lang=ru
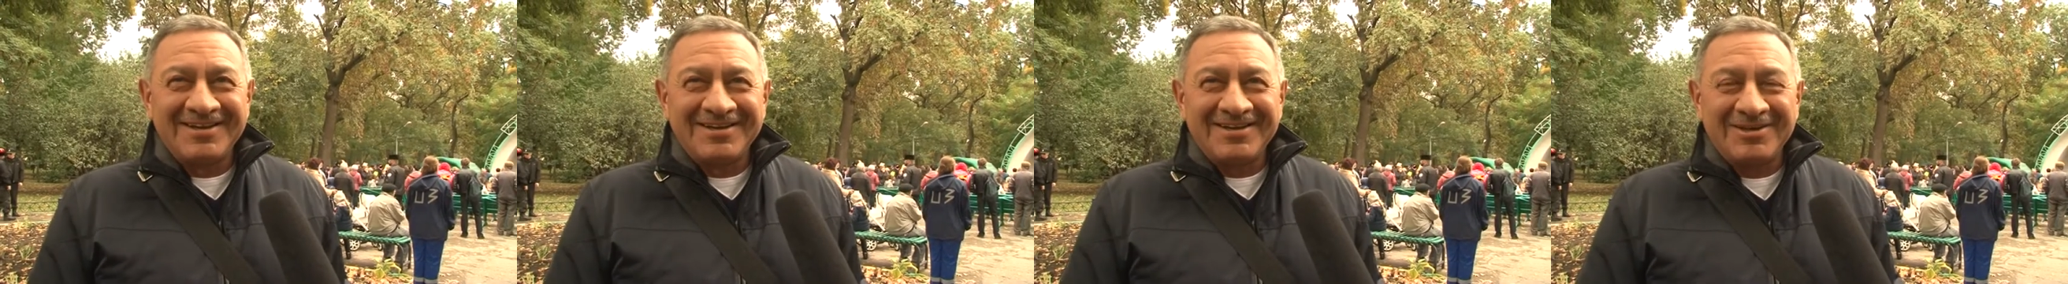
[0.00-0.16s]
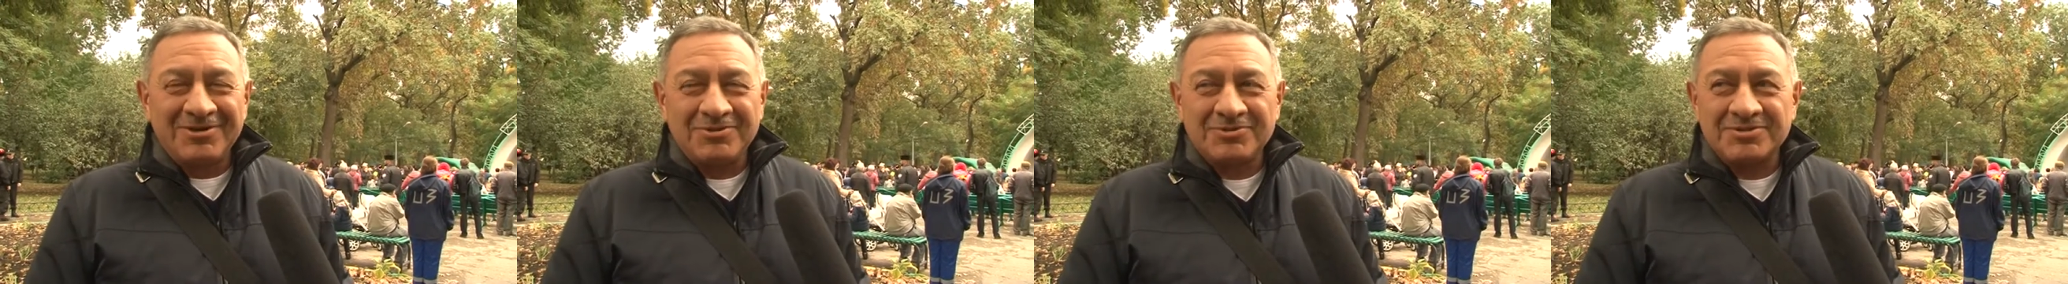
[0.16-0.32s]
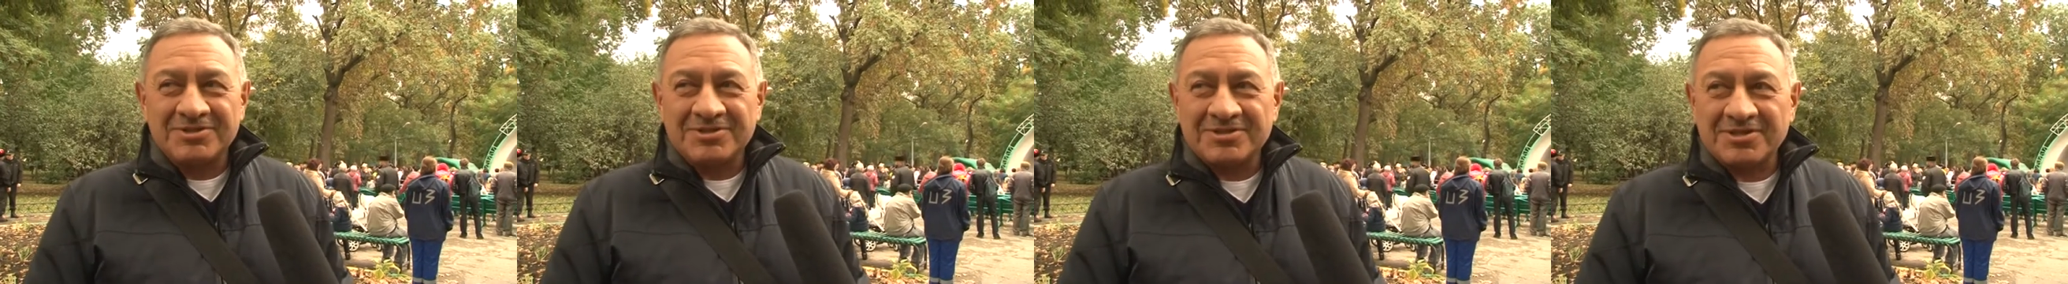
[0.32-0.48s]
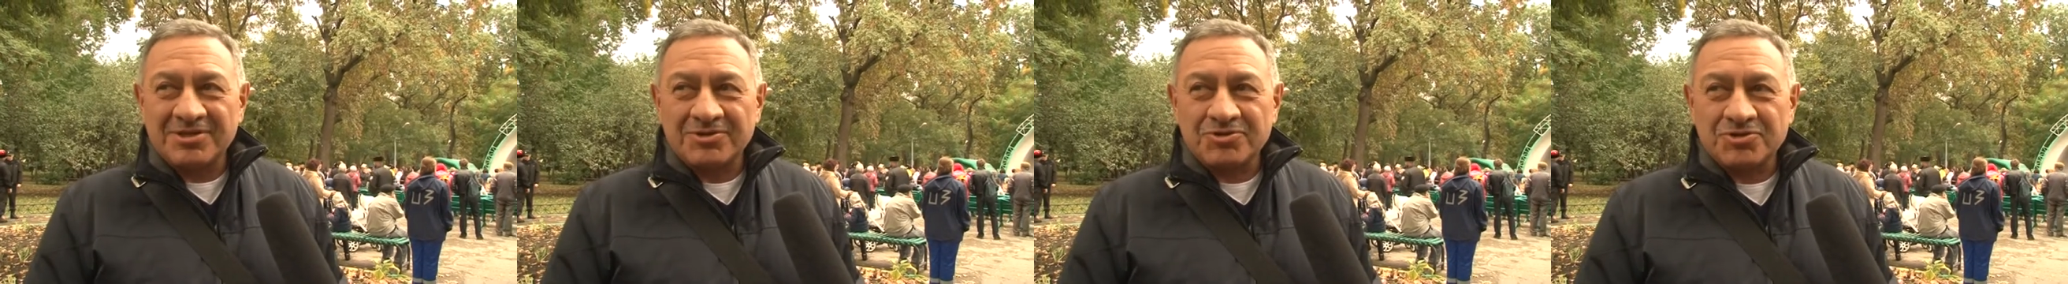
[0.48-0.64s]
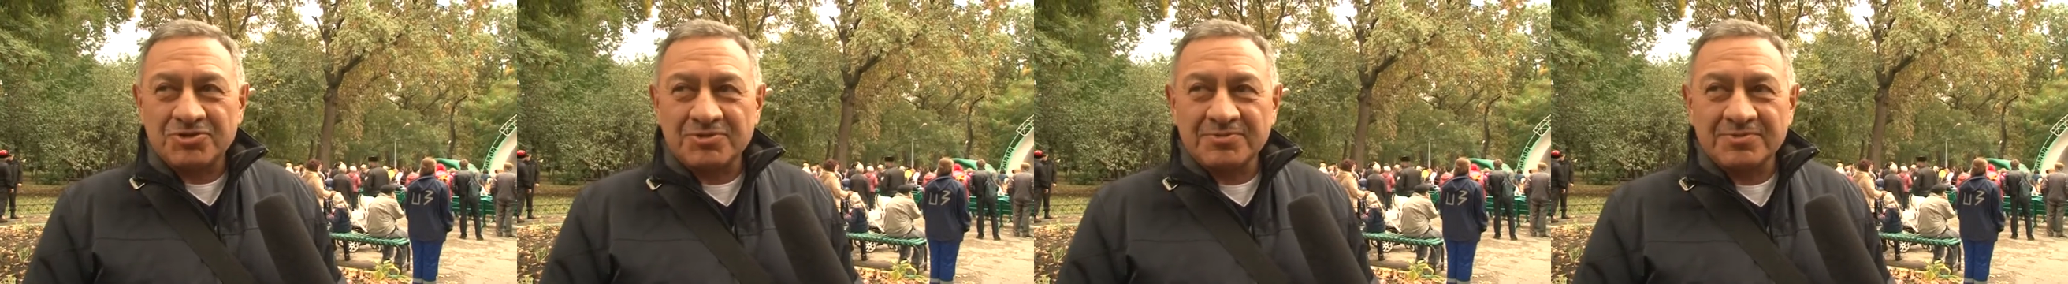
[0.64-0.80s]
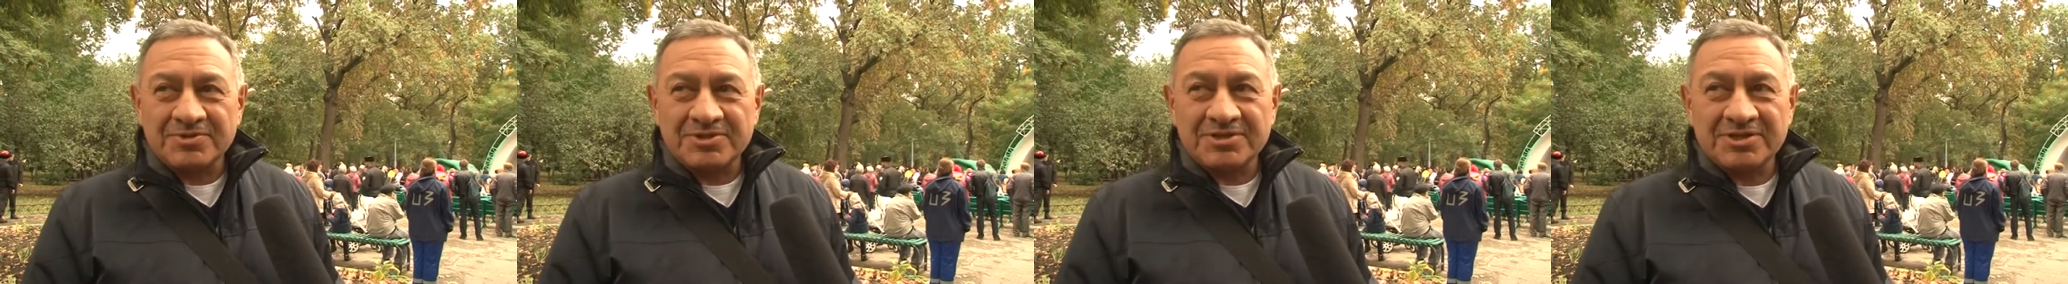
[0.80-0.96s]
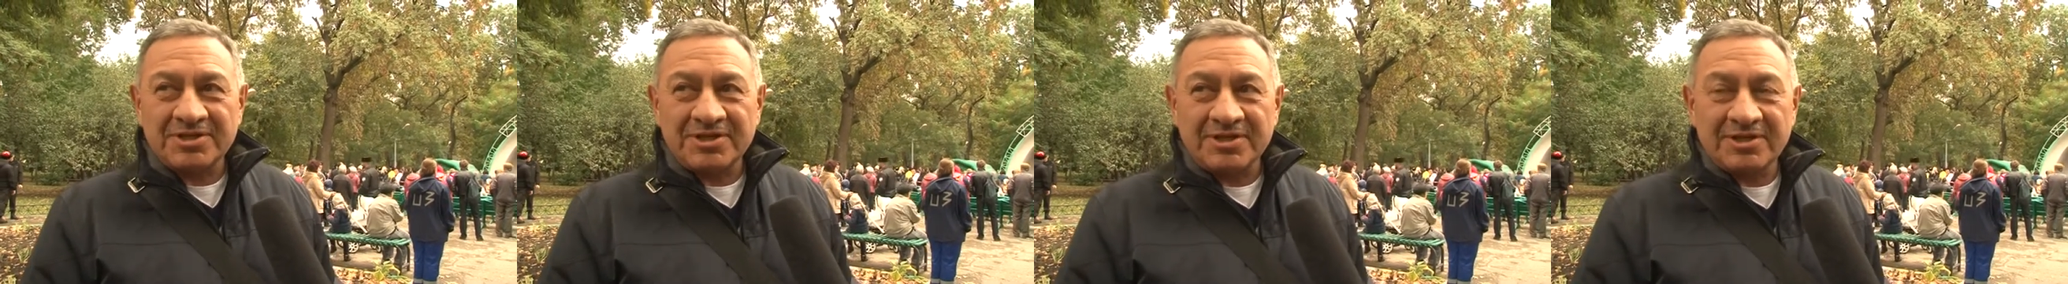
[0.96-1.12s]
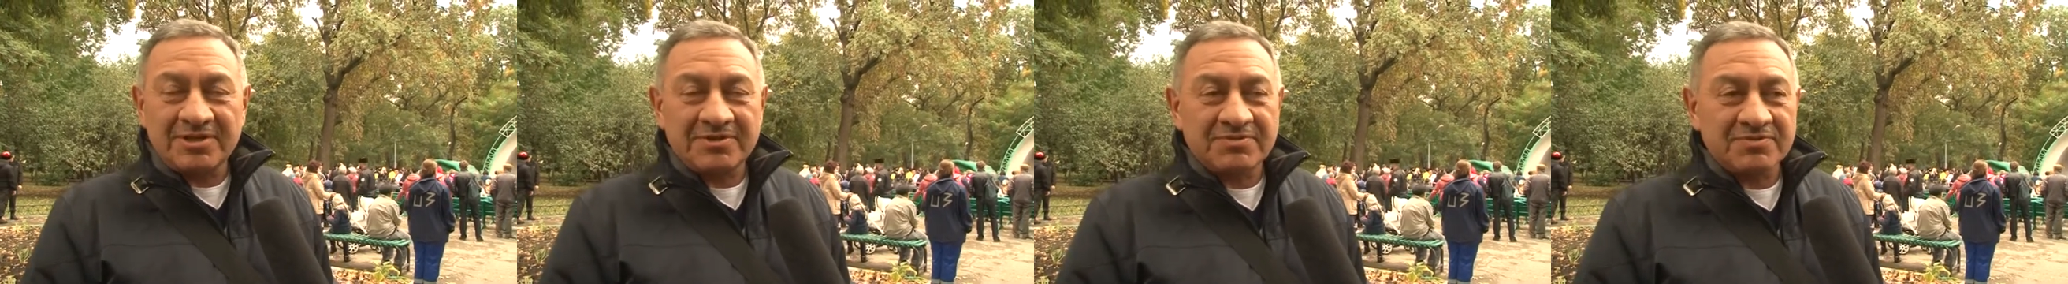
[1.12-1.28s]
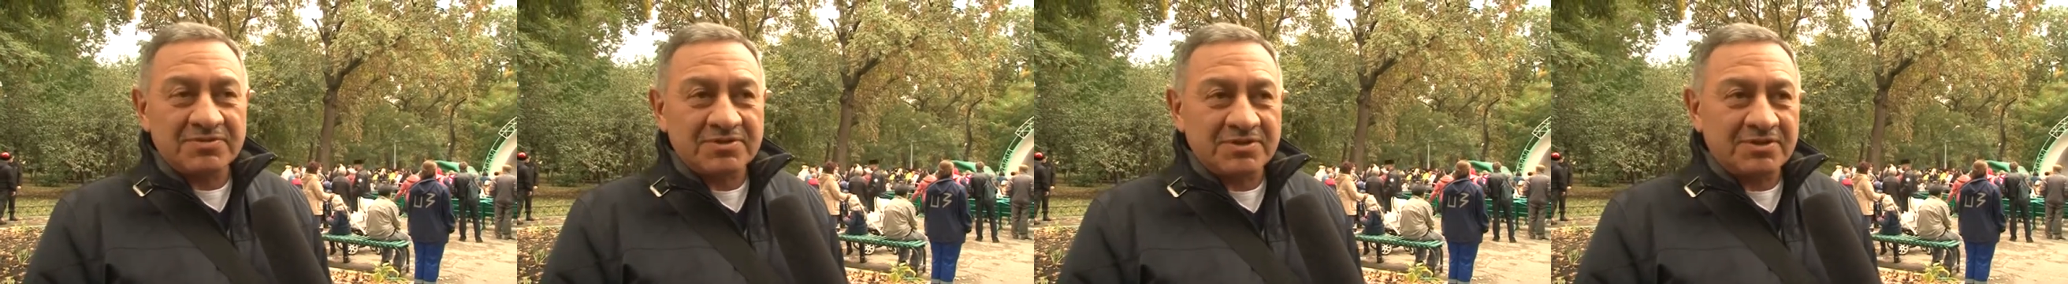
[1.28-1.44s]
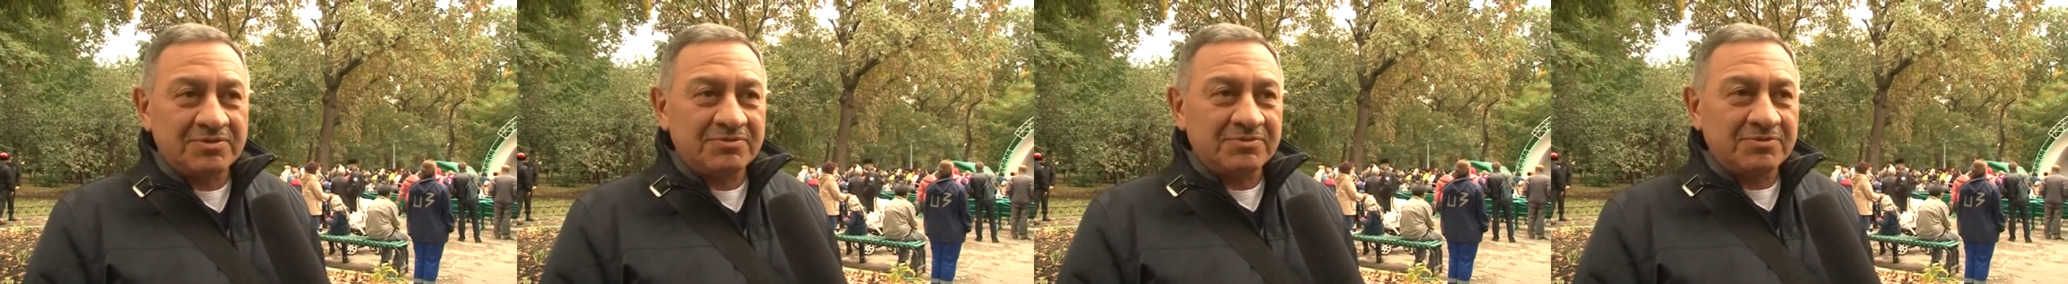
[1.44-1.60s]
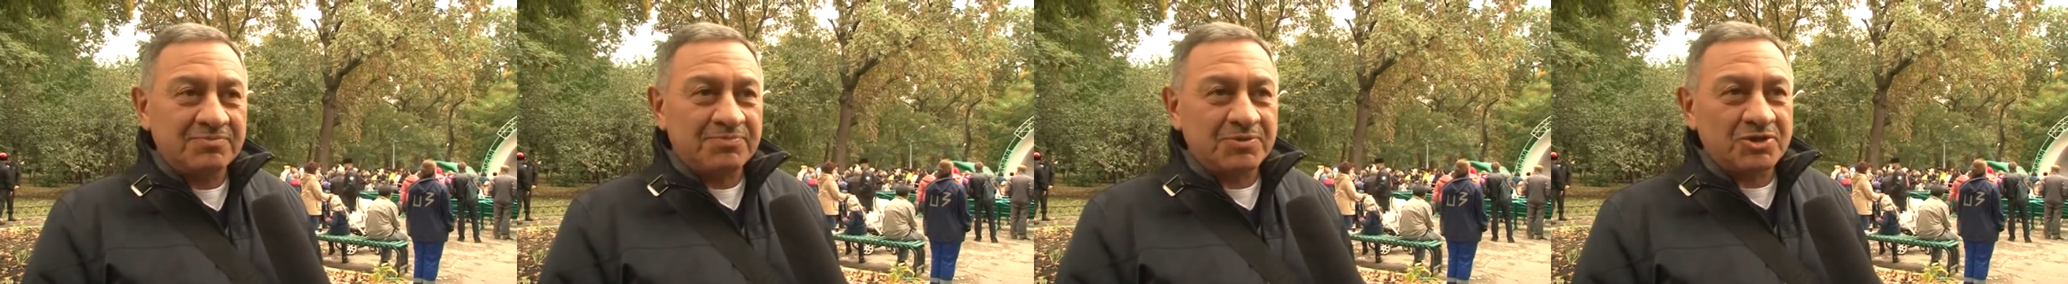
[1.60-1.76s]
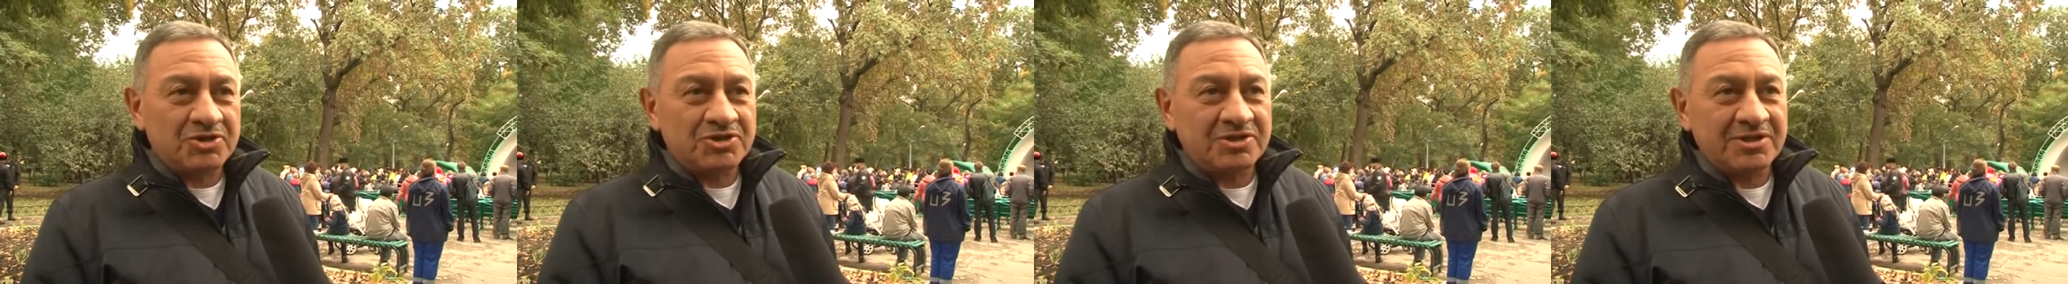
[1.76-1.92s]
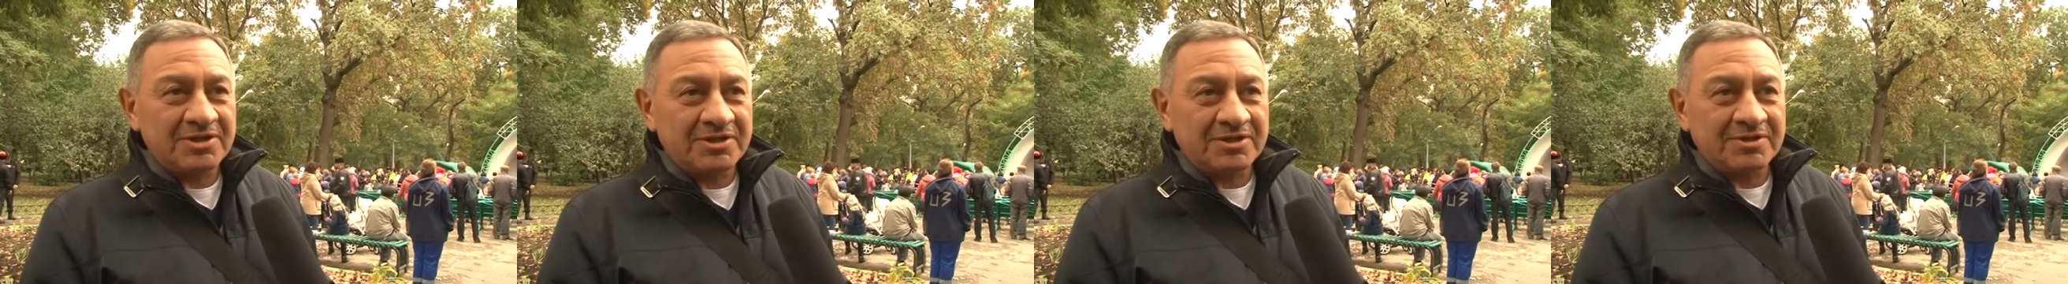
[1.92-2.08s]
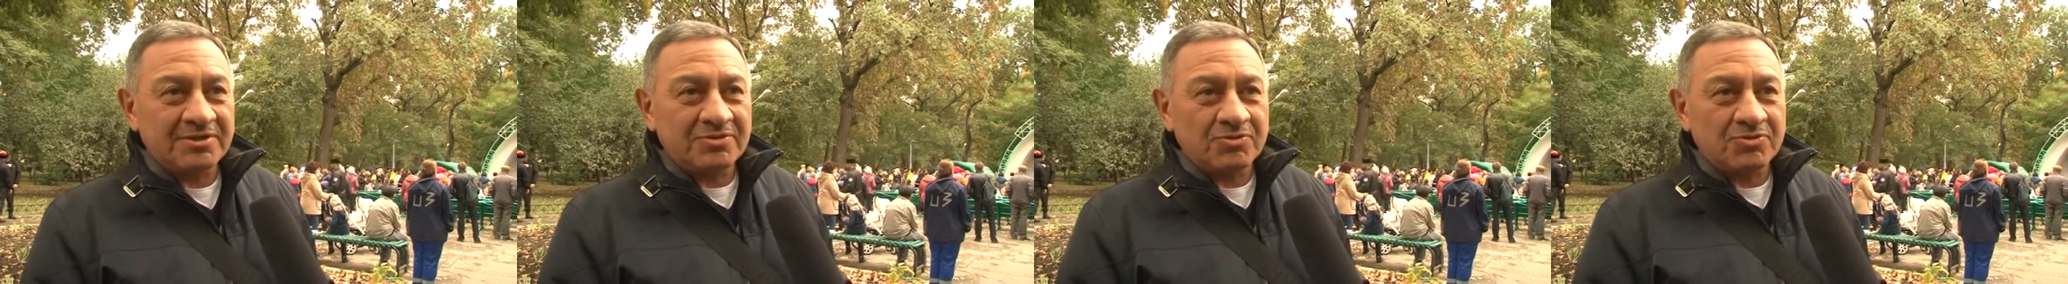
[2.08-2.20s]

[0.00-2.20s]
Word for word: Люди с хорошим настроением все равно пришли,